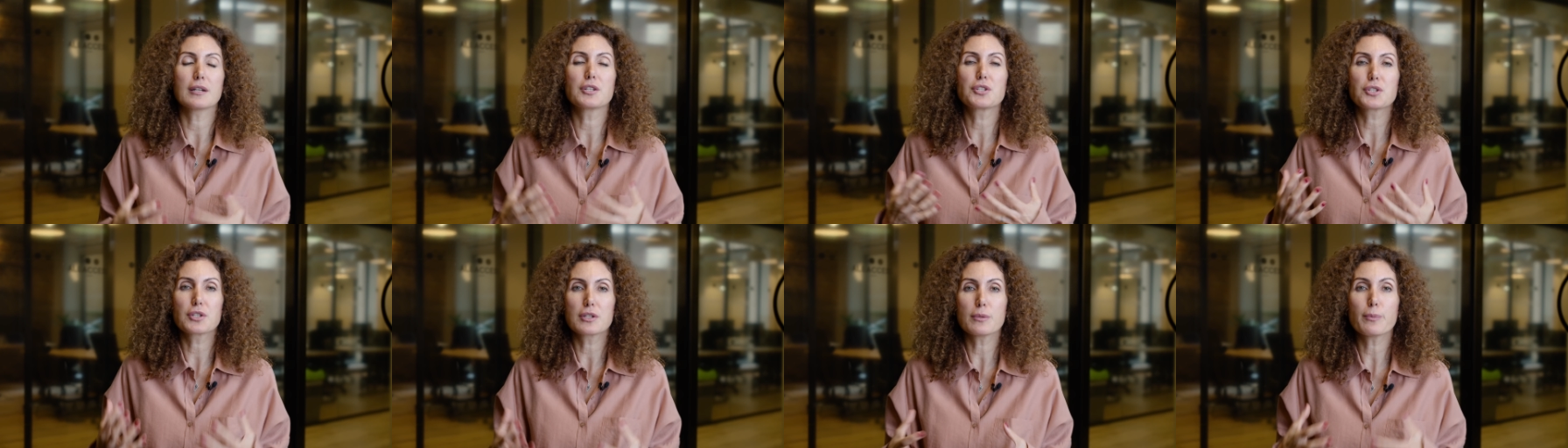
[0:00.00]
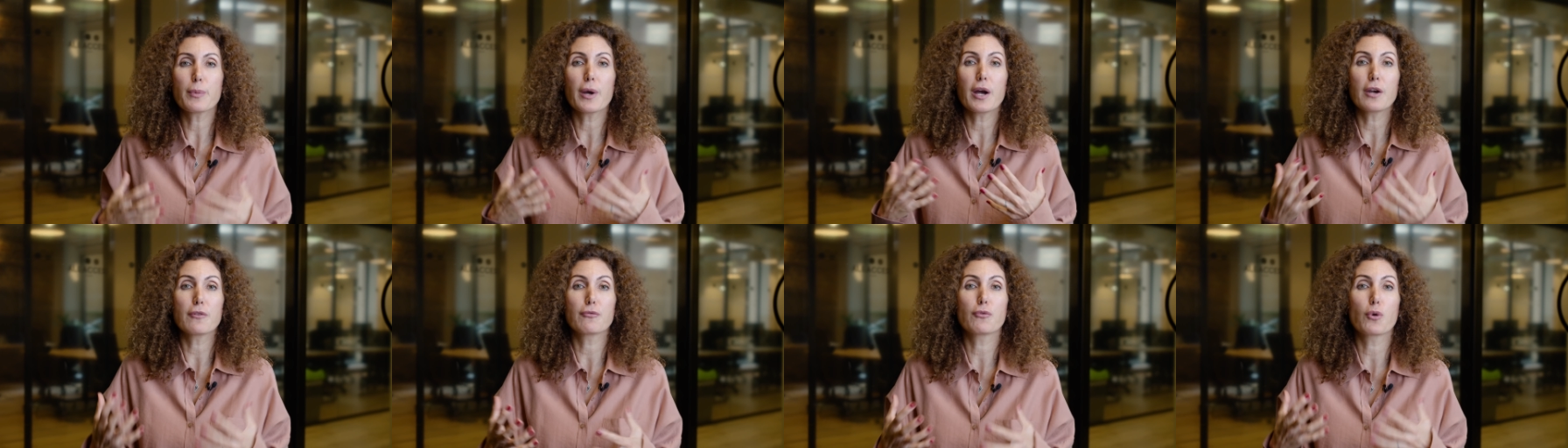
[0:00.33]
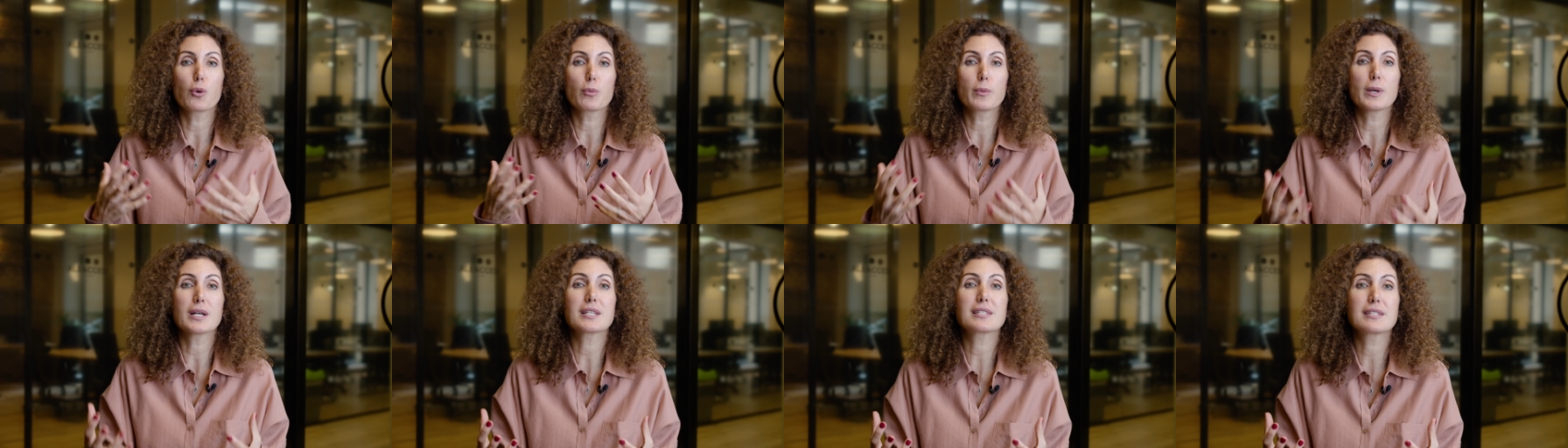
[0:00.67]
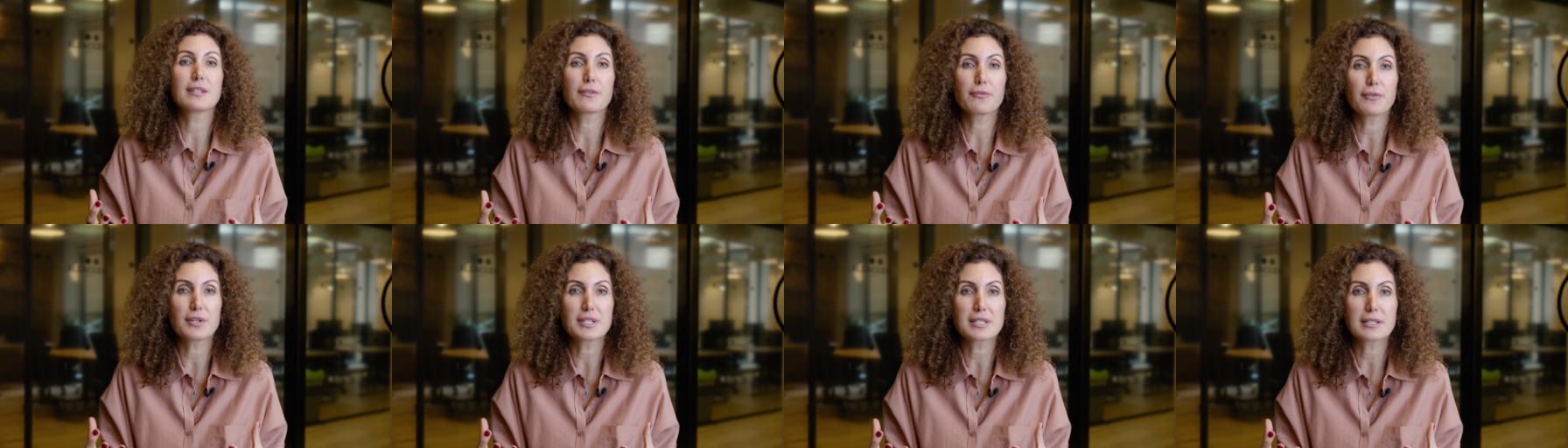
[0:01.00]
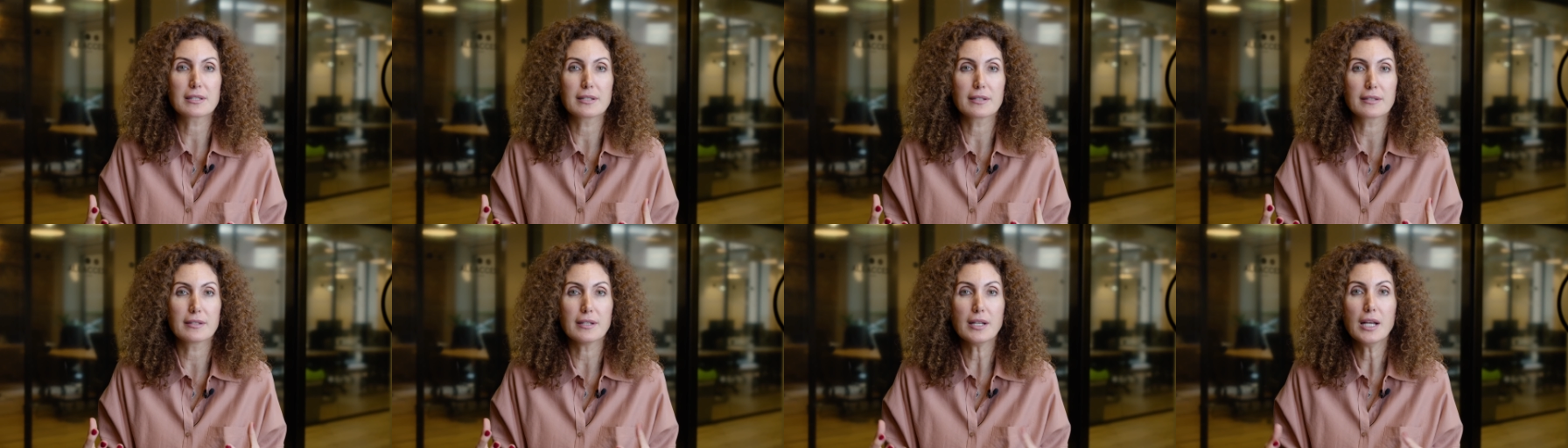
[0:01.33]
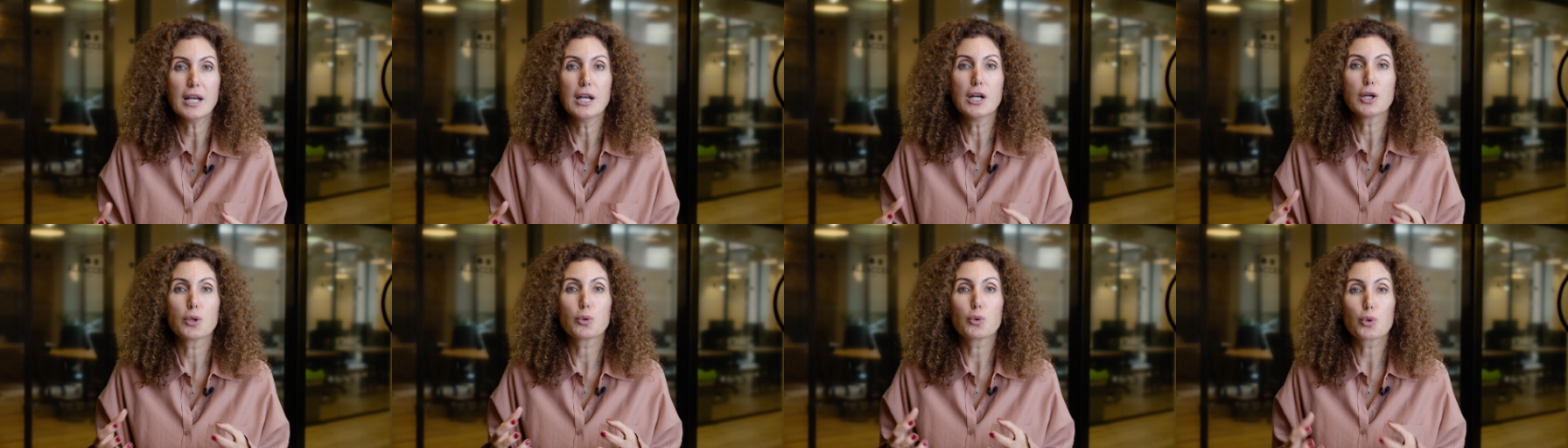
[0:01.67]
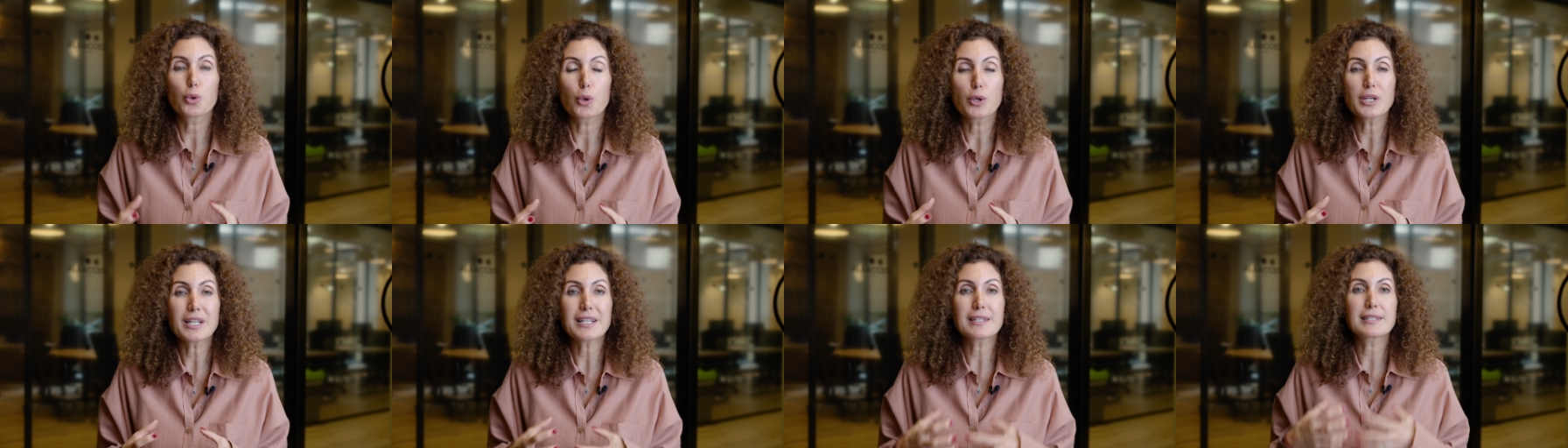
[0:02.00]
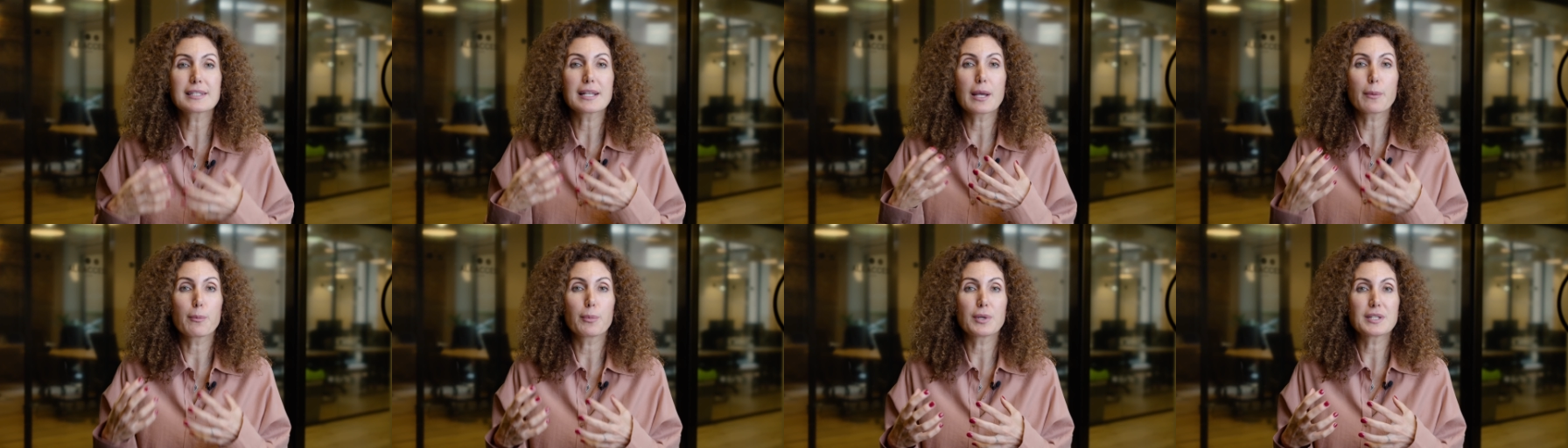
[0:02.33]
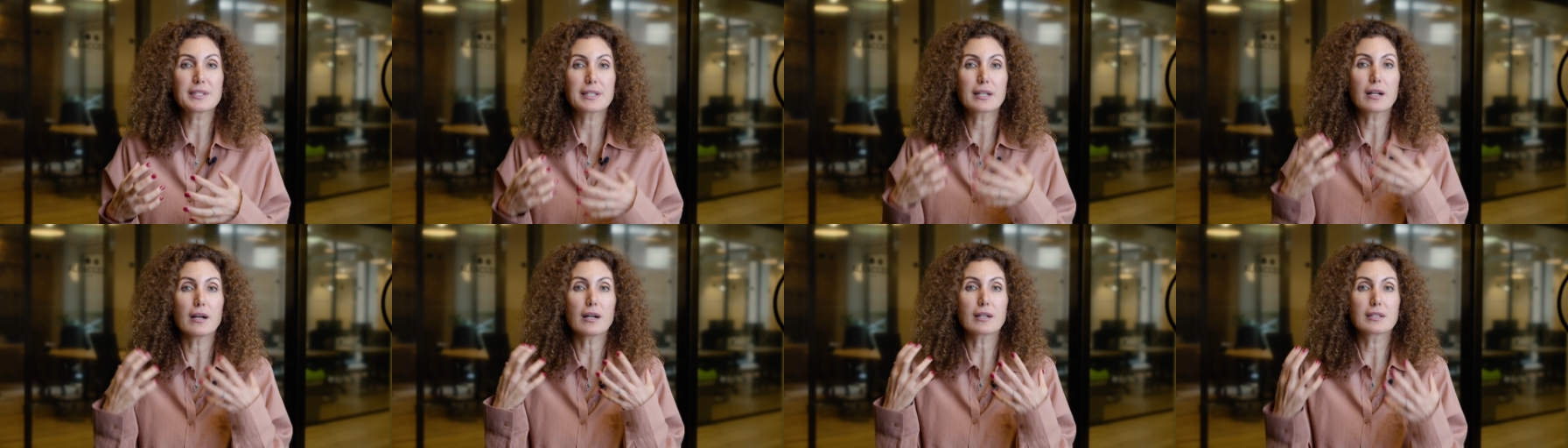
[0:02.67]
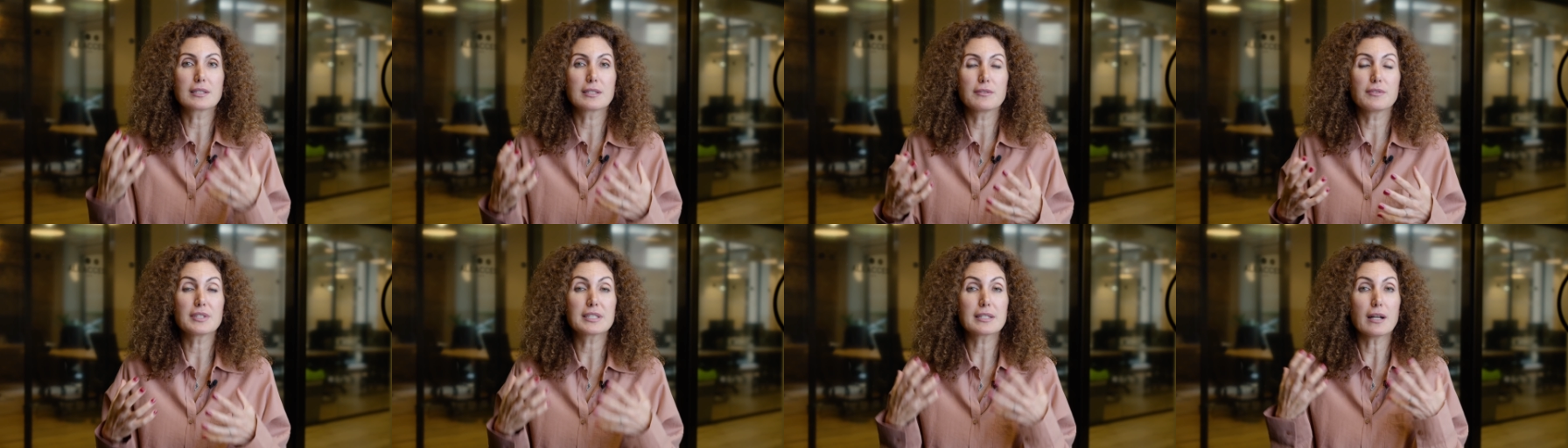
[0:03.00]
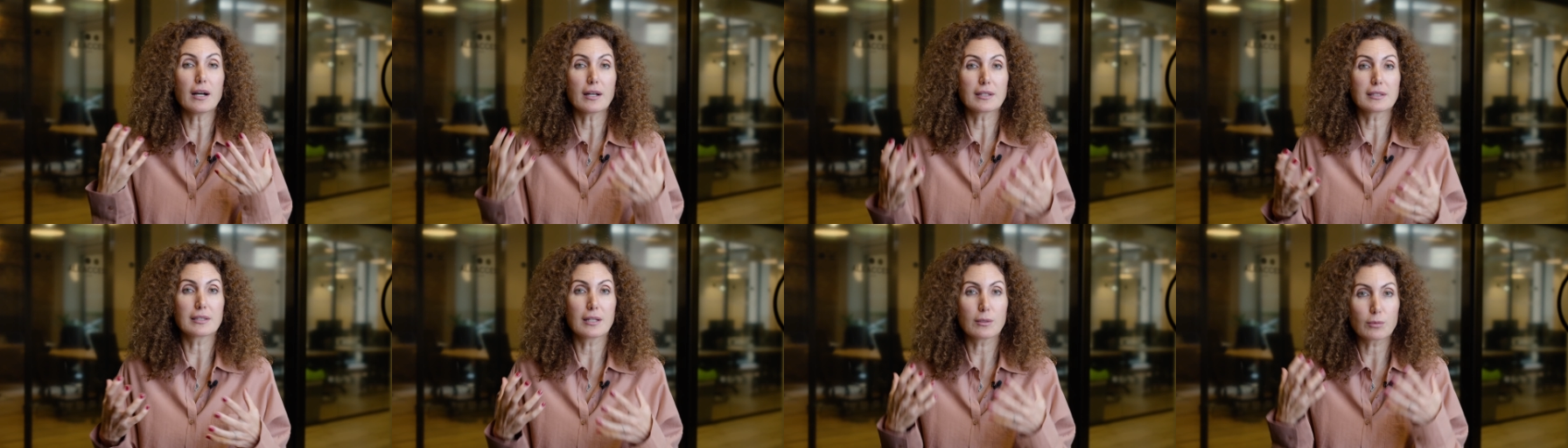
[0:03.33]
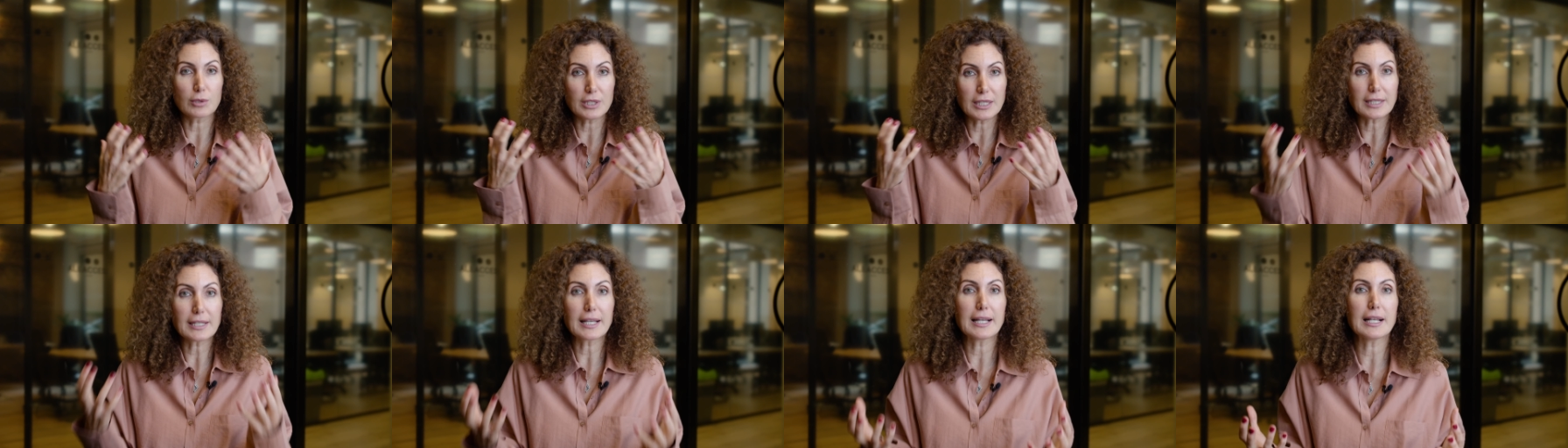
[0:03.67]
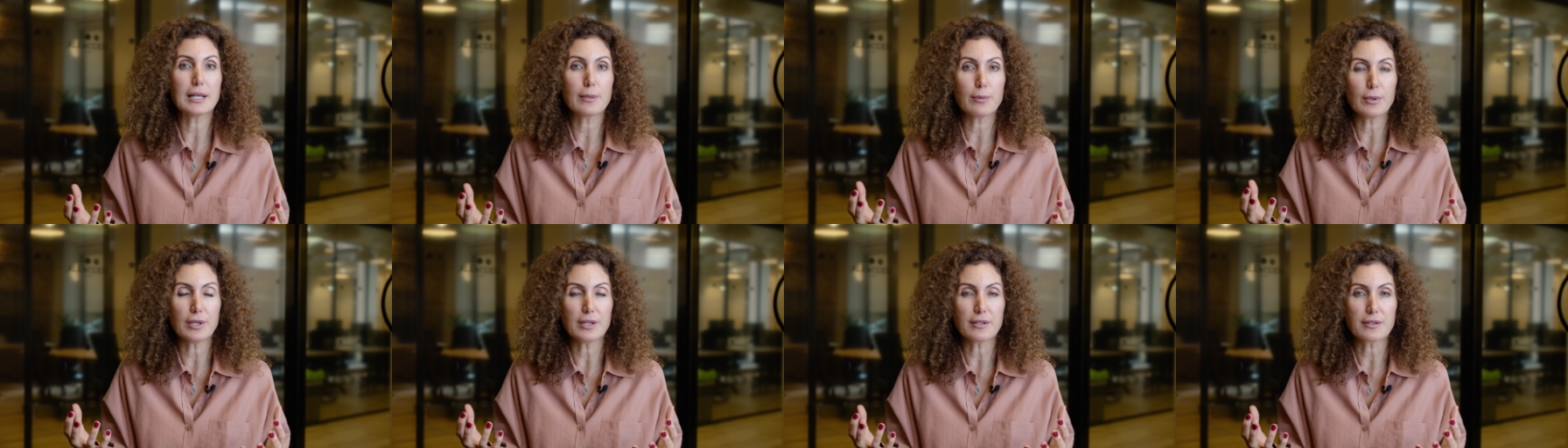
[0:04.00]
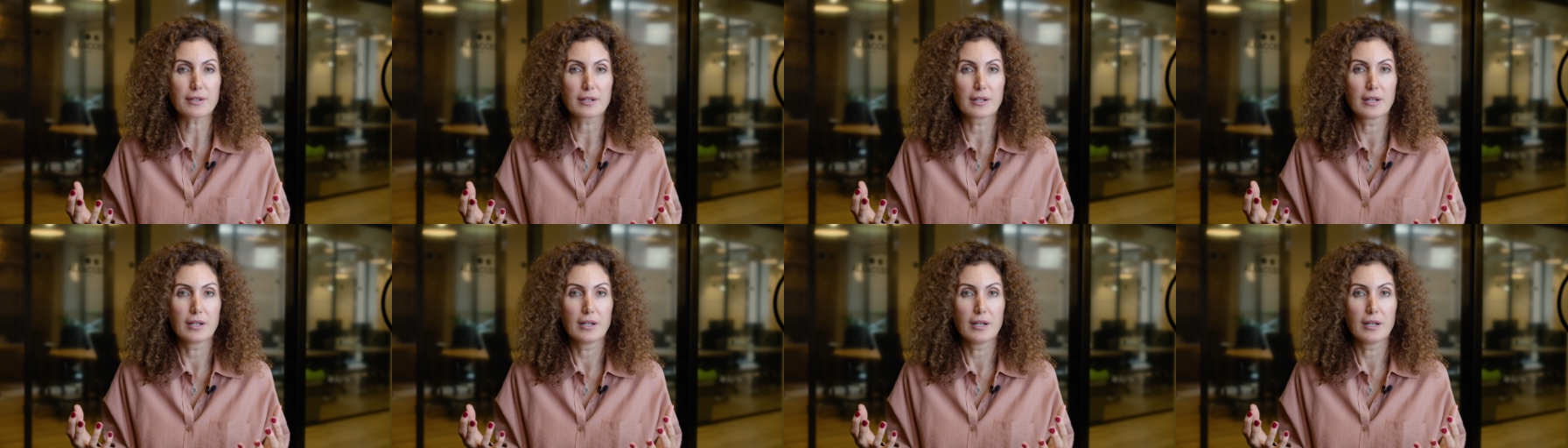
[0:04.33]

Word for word: aşırı performans nefesleri kronik sempatik aktivite anlamına gelebilir.